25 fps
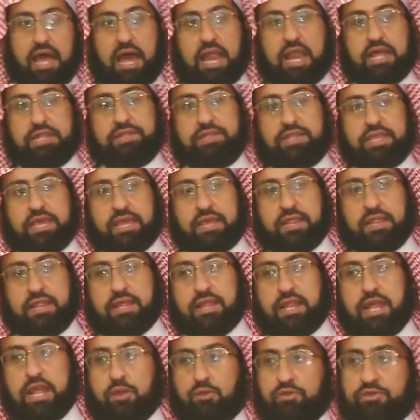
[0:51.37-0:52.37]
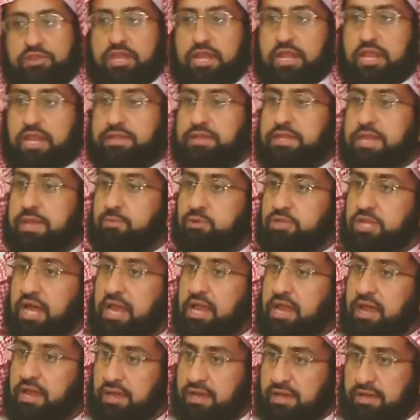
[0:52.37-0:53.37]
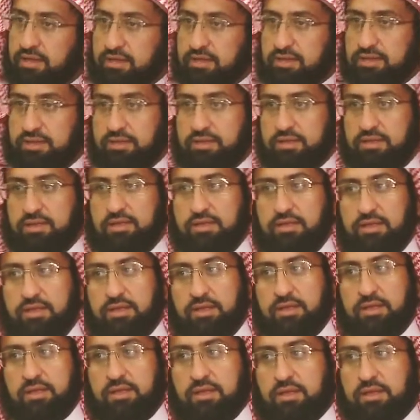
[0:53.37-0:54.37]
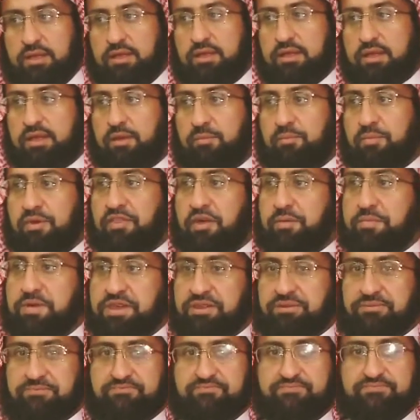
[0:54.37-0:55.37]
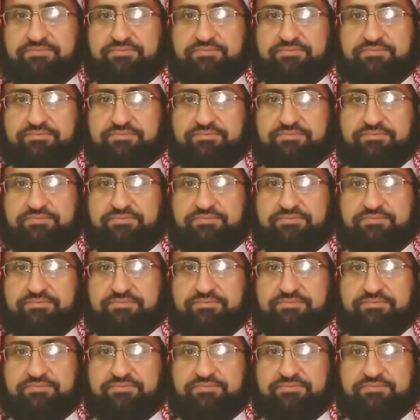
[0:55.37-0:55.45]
على الدين لأن الدين متعلق بضمير